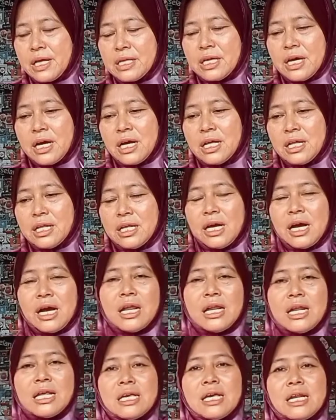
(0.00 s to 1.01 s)
ja,
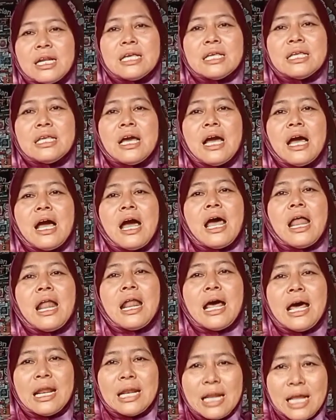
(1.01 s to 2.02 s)
jangan nanya lingkungan
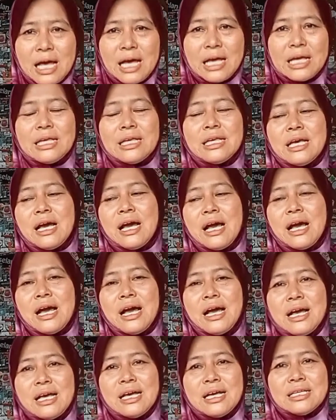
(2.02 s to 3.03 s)
jalan ya. lah iya
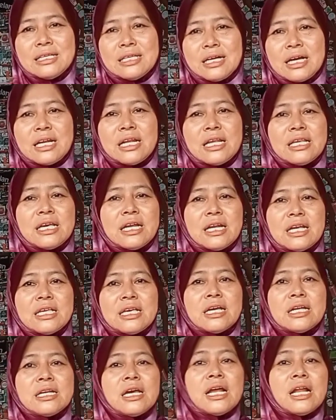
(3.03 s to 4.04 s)
jangan
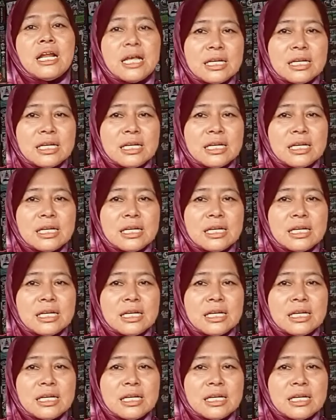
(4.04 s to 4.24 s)
nanya-nanya jalan